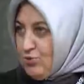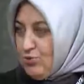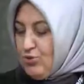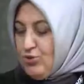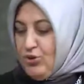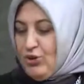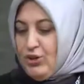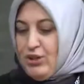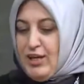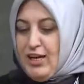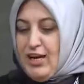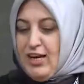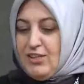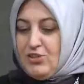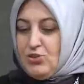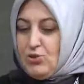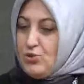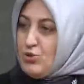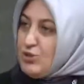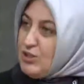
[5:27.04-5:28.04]
ürünü
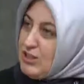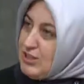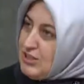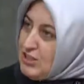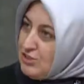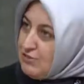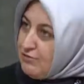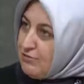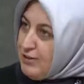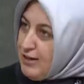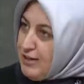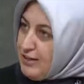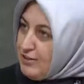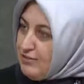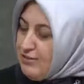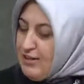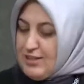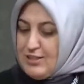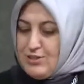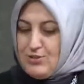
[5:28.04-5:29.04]
olarak çocuklar için farklı
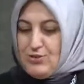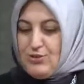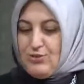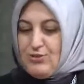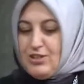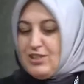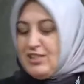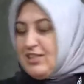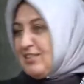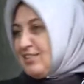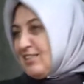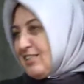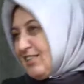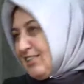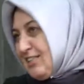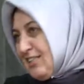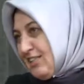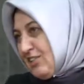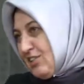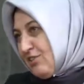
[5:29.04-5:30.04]
versiyonları,
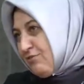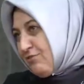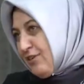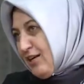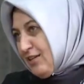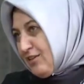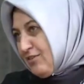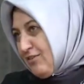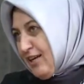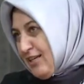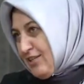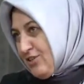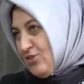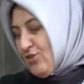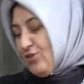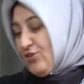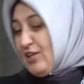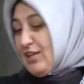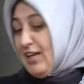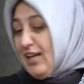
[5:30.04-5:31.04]
yetişkinler için farklı
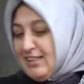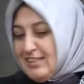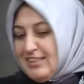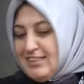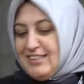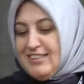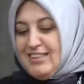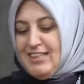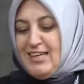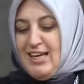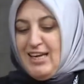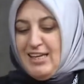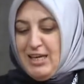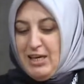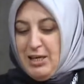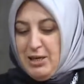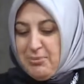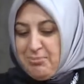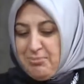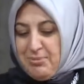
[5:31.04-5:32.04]
versiyonları anlatılarak
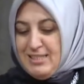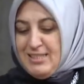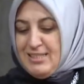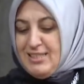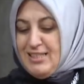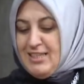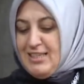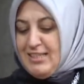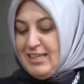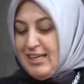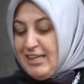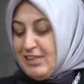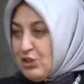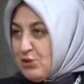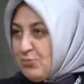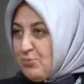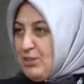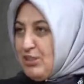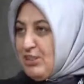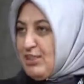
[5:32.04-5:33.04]
bizi
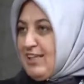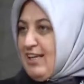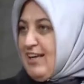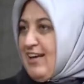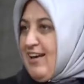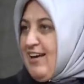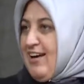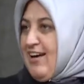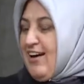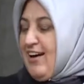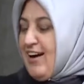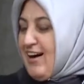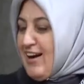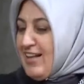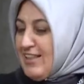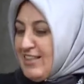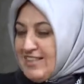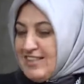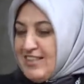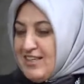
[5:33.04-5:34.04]
geçmişle
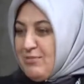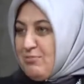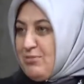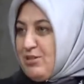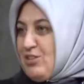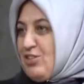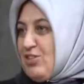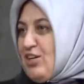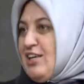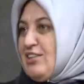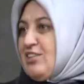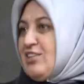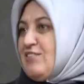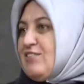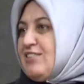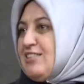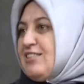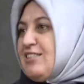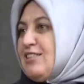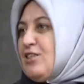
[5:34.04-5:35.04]
ana dilimiz
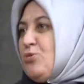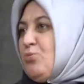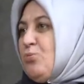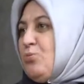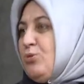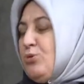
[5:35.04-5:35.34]
çerçevesinde